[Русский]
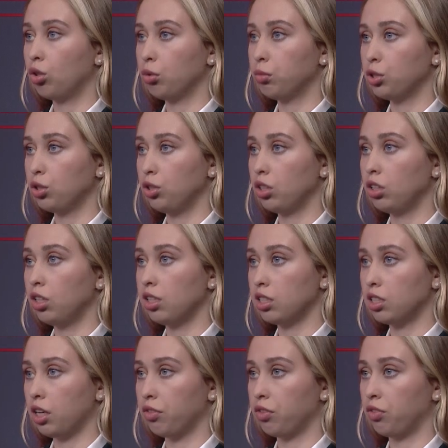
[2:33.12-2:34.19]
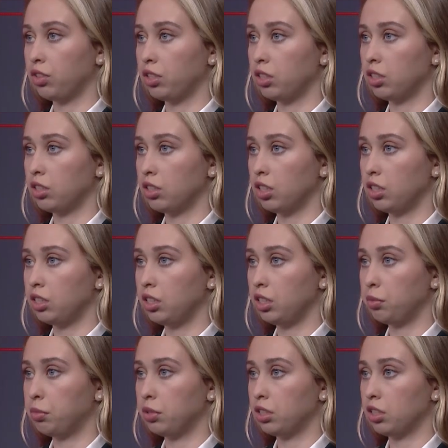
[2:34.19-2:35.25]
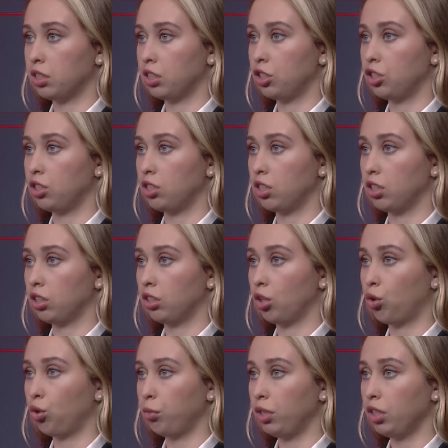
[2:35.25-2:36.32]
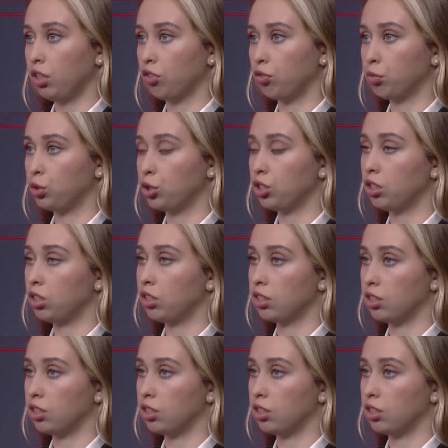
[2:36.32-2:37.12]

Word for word: том, что их нельзя вывозить из России без разрешительных документов, мужчина не